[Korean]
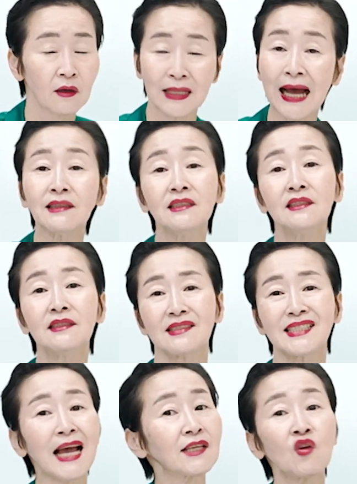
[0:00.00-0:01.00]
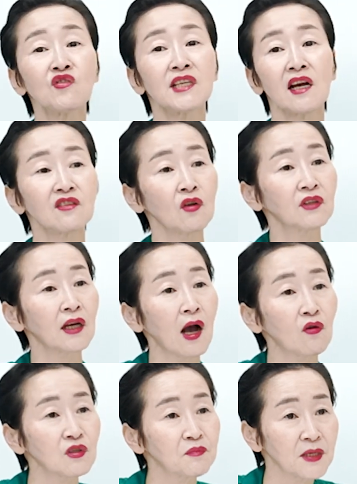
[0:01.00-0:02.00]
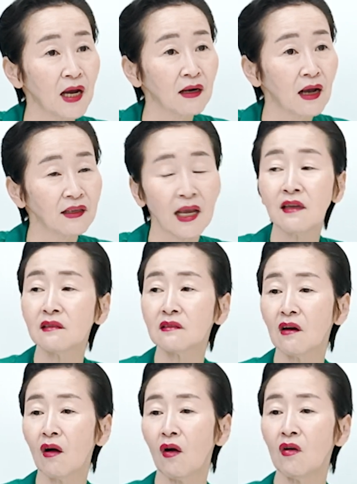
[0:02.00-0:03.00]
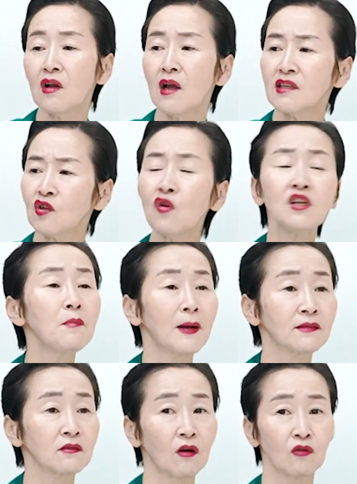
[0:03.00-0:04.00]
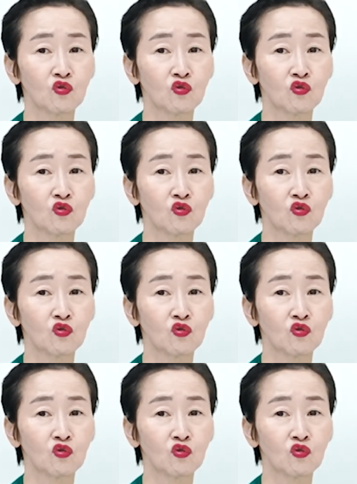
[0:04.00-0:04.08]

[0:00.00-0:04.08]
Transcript: 나는 차선책을 선택하고 싶지 않아. 예를 들어 선을 봤어.